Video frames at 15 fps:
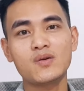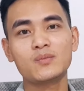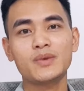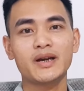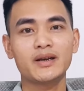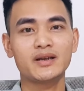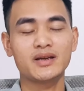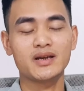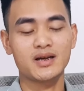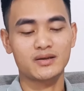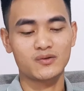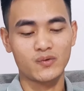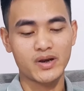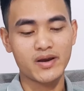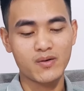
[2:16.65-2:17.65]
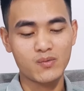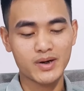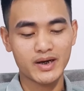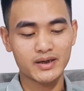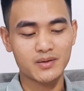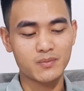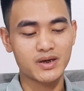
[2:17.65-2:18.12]
Hôm nay thì à, chủ đề hôm
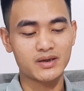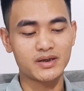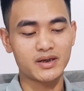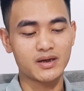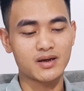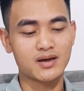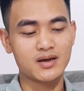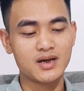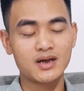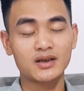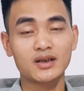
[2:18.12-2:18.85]
nay thì mình chỉ à,